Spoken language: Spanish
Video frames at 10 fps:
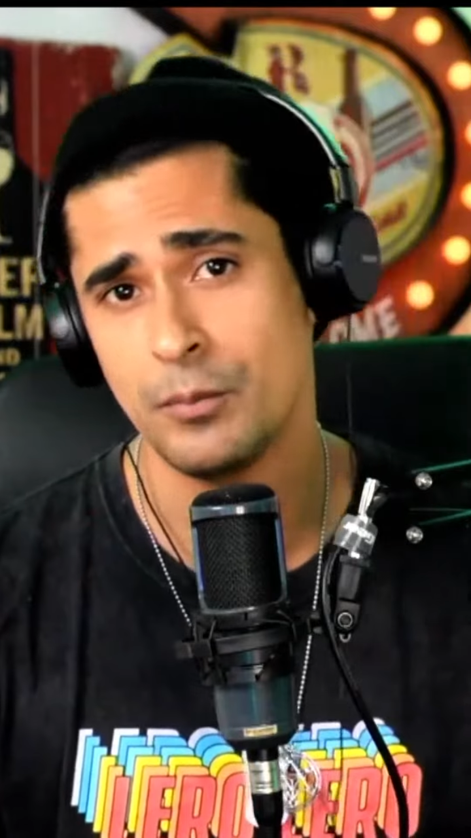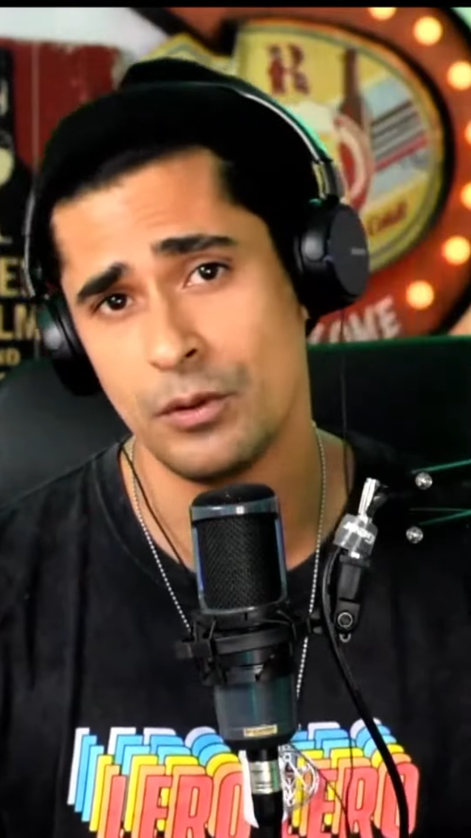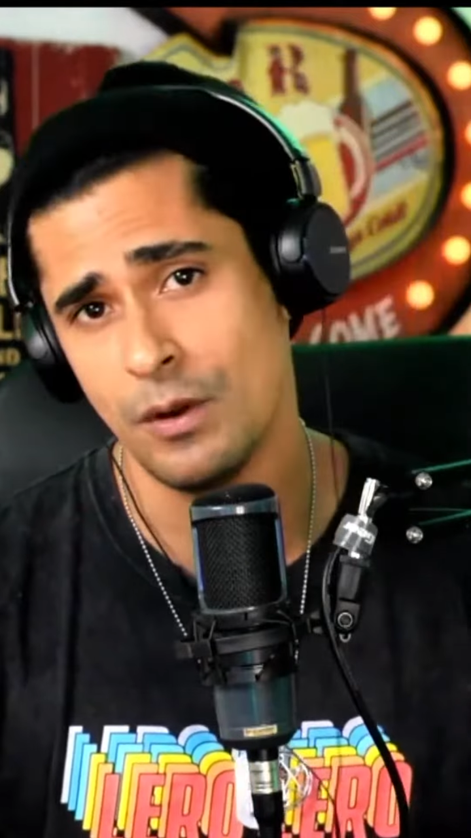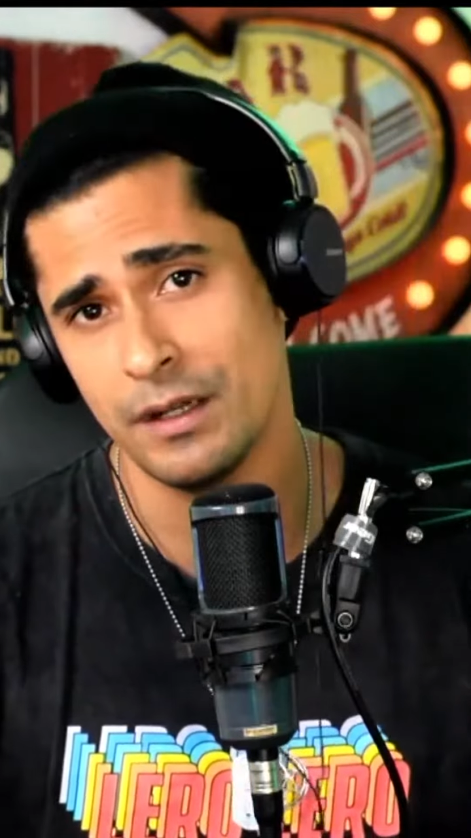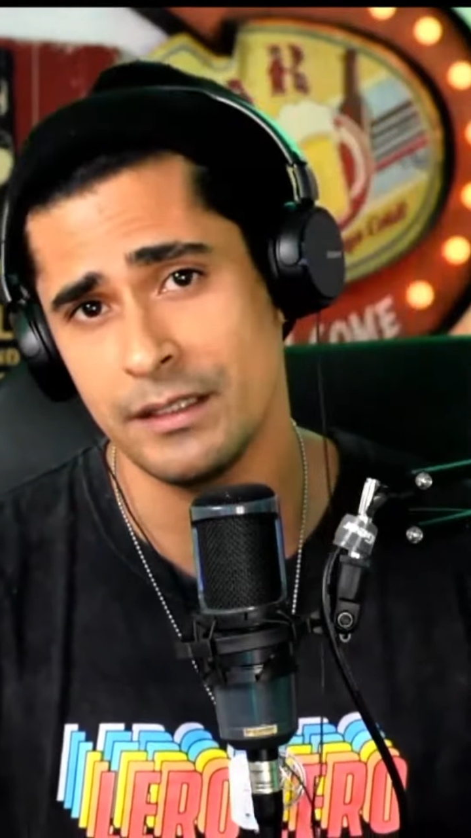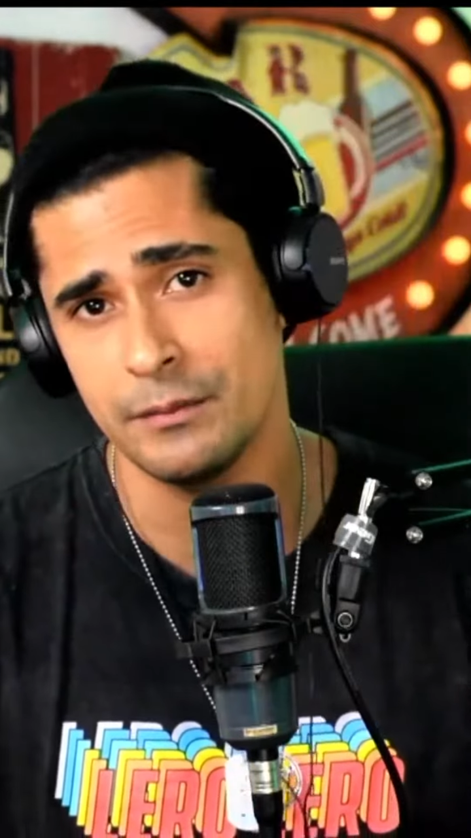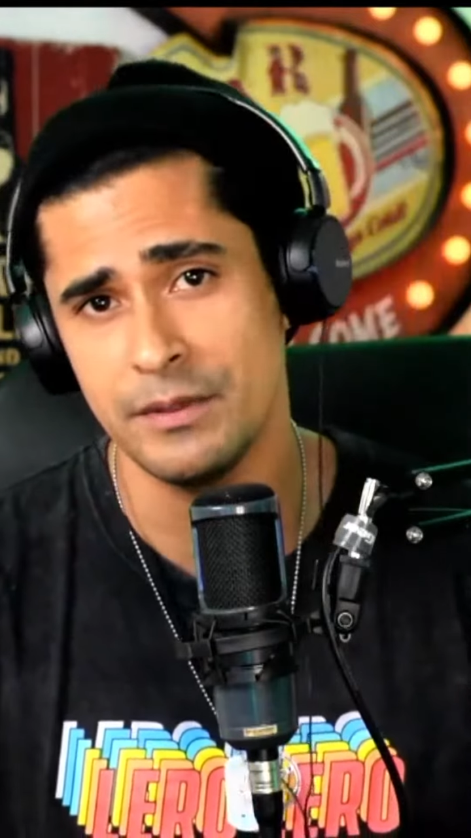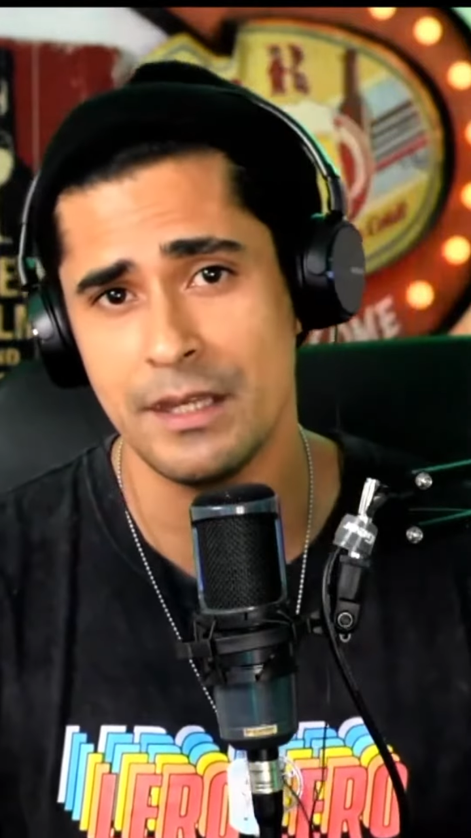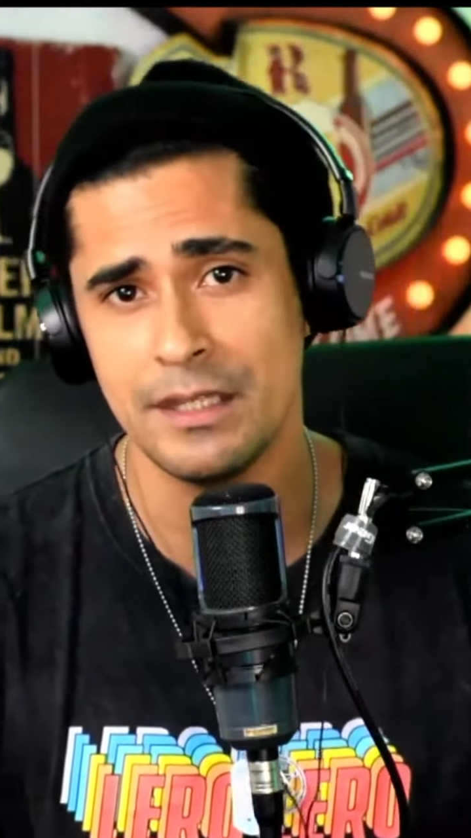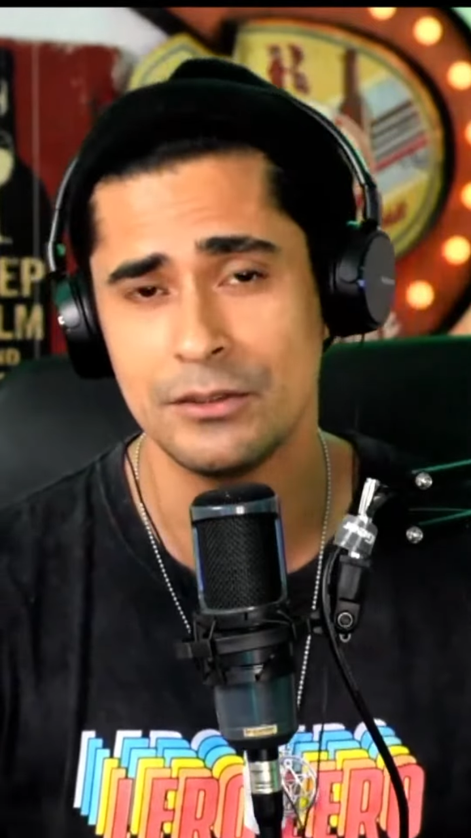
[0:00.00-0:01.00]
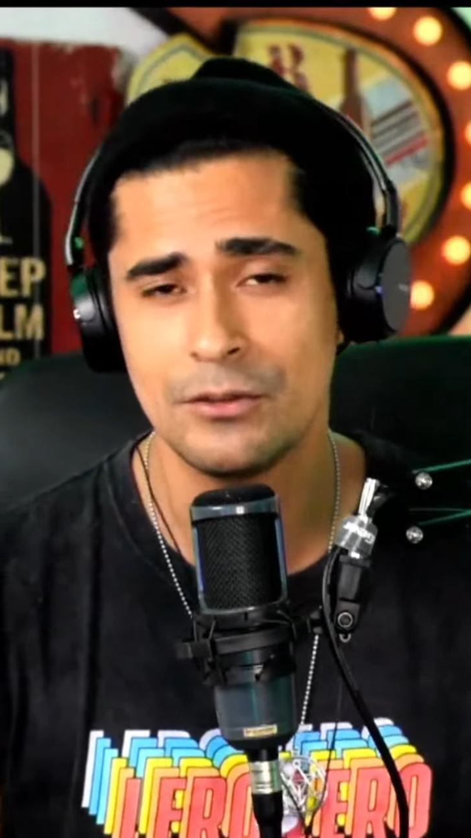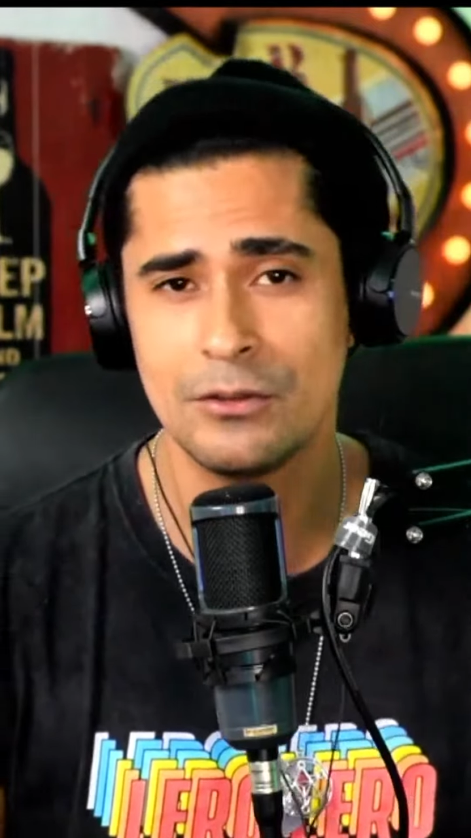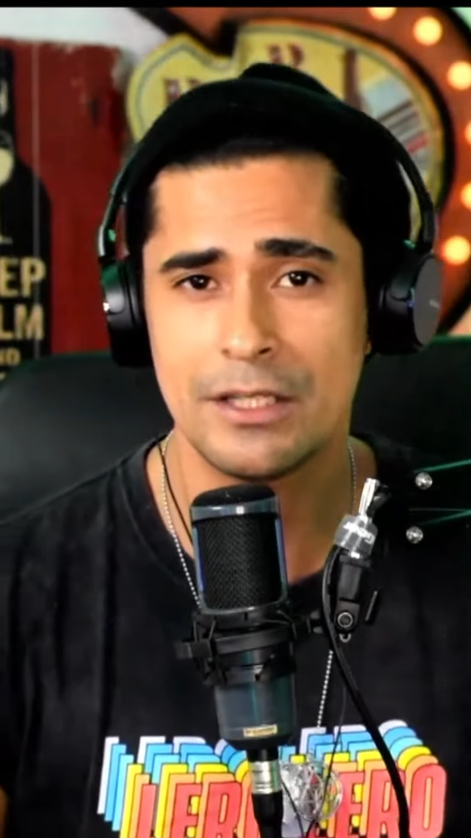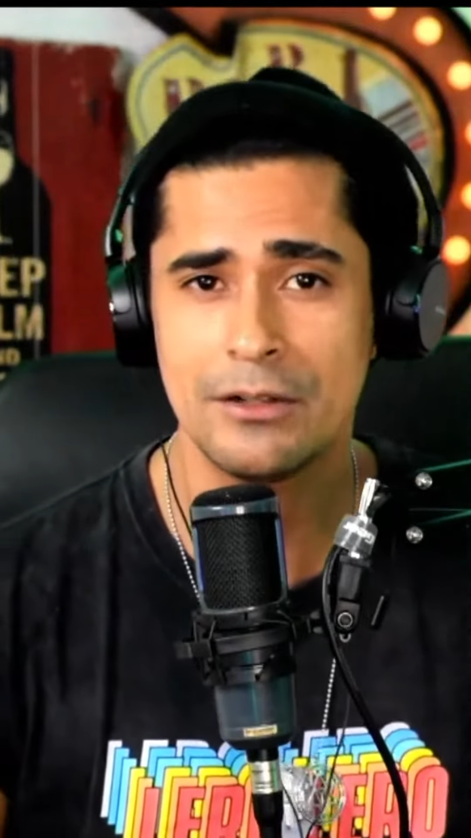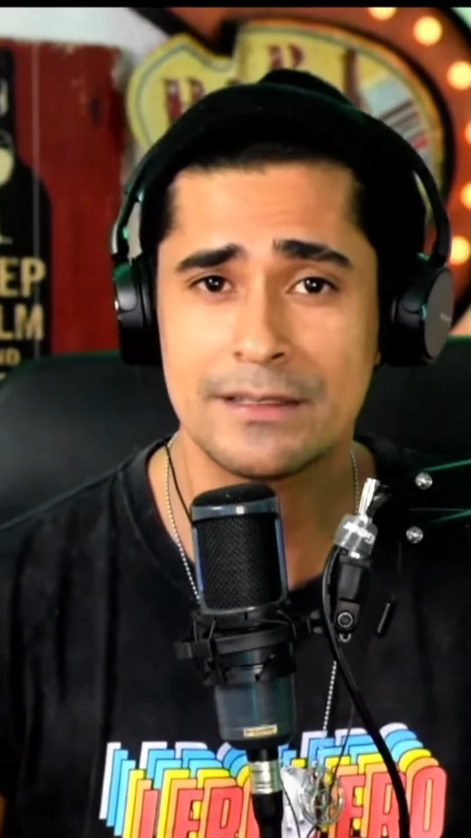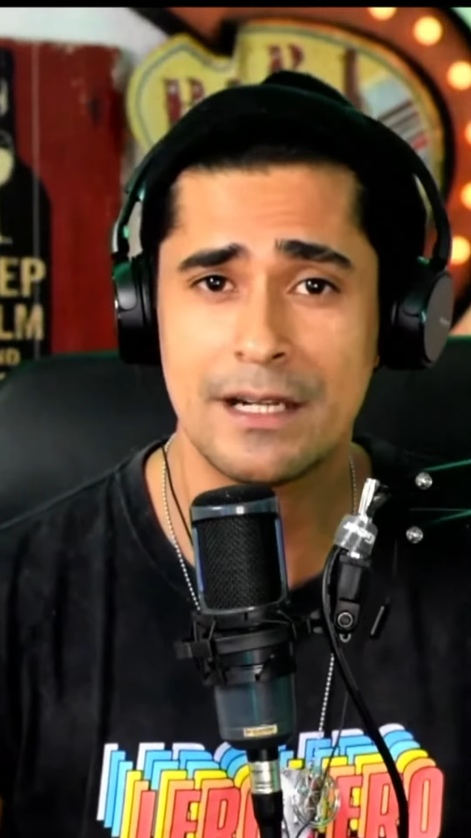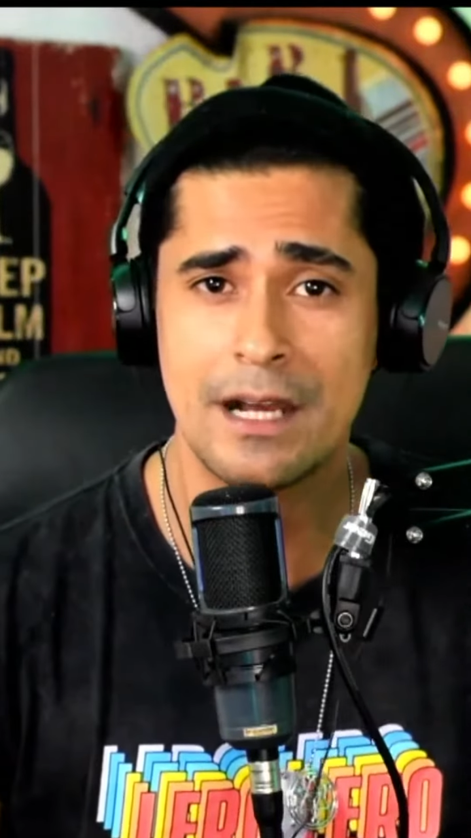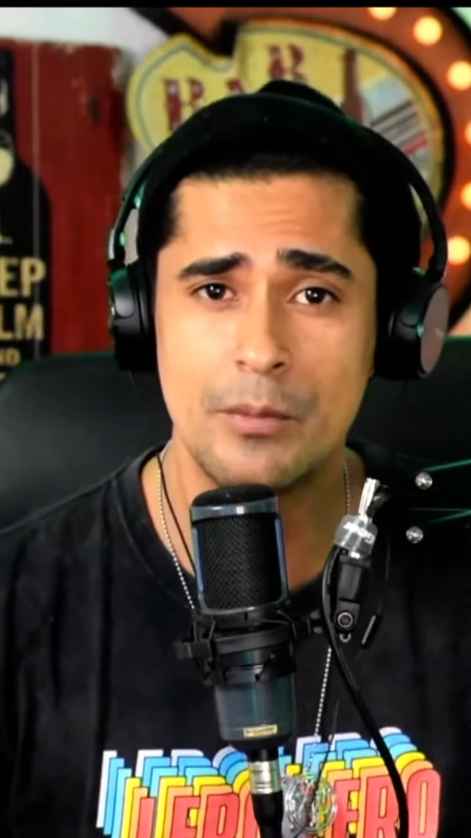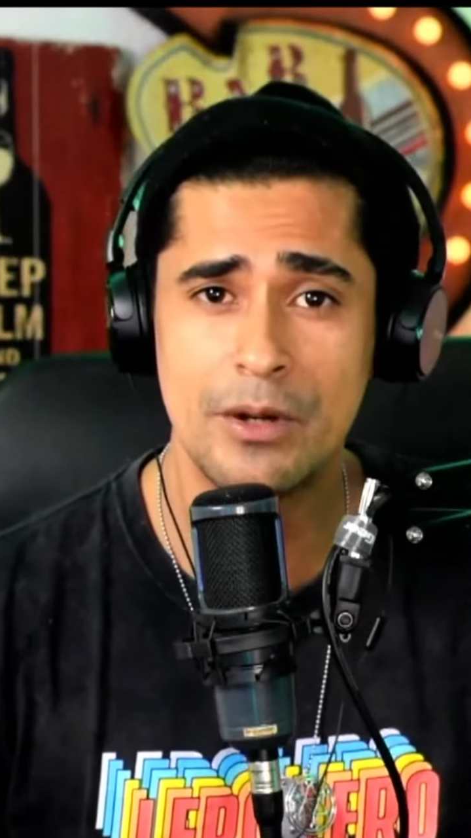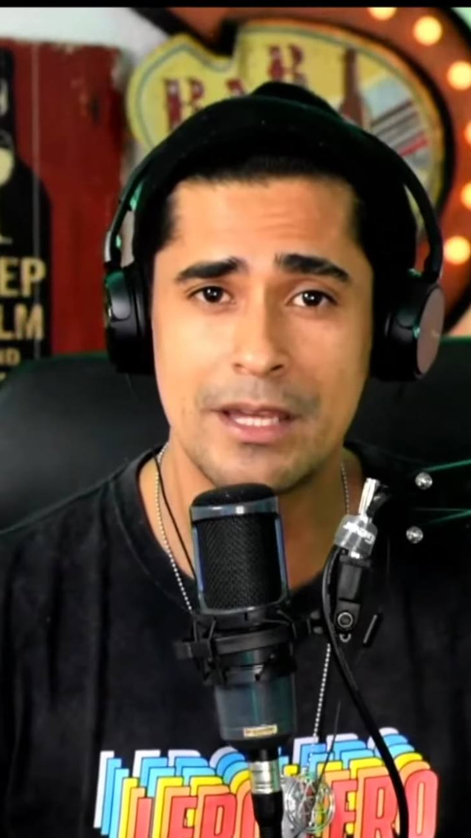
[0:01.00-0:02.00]
por cualquier videíto culero que
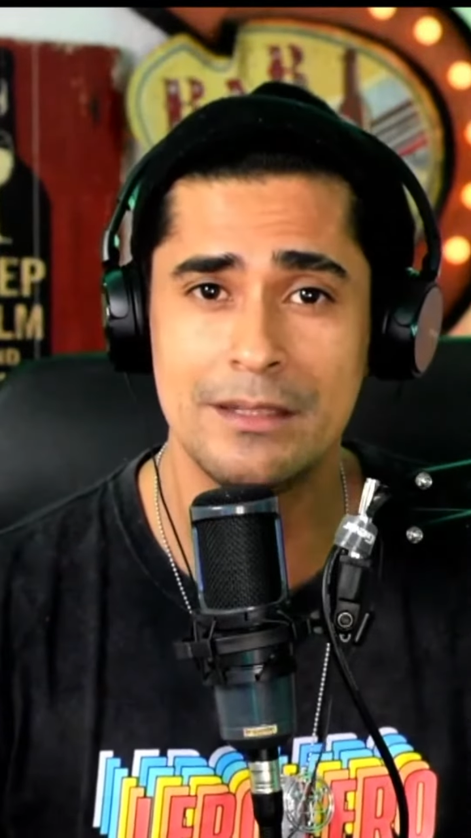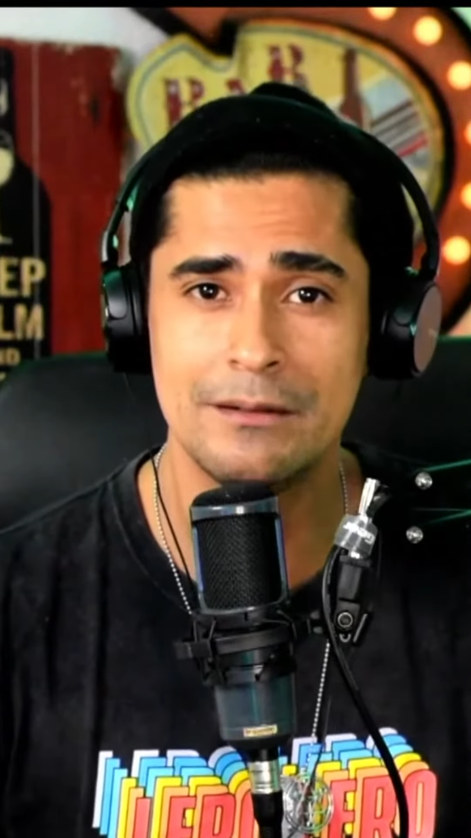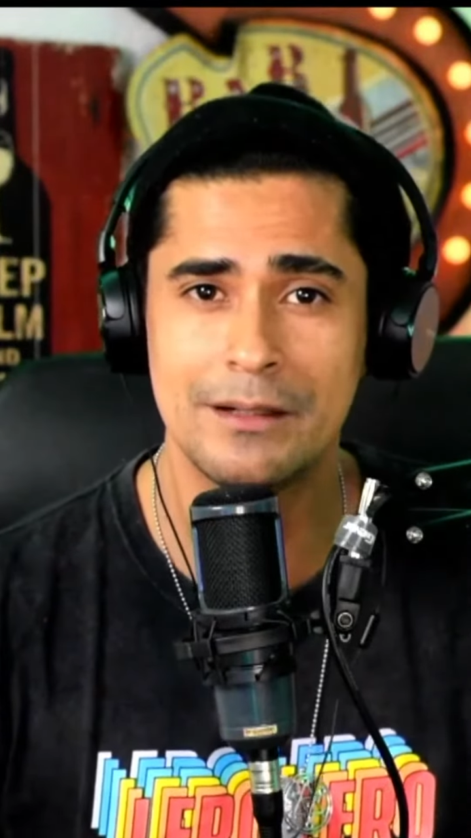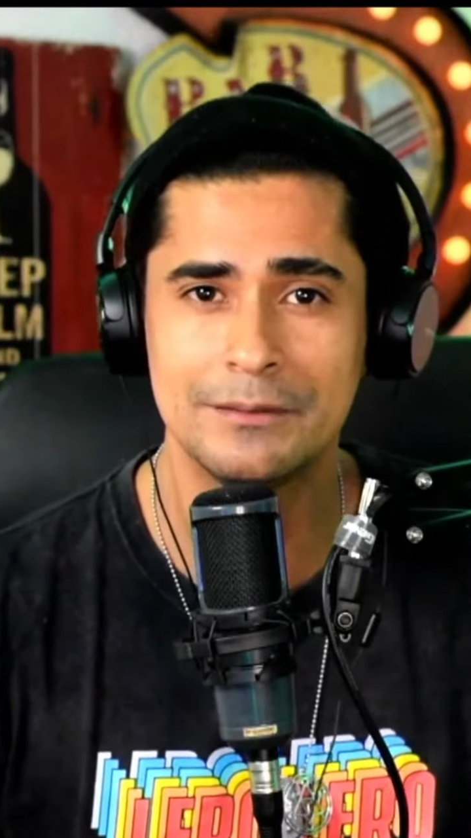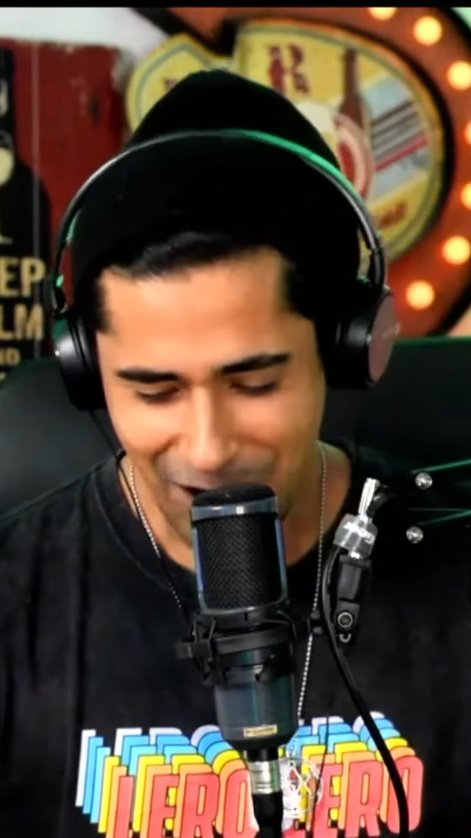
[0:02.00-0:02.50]
salga por ahí. Va.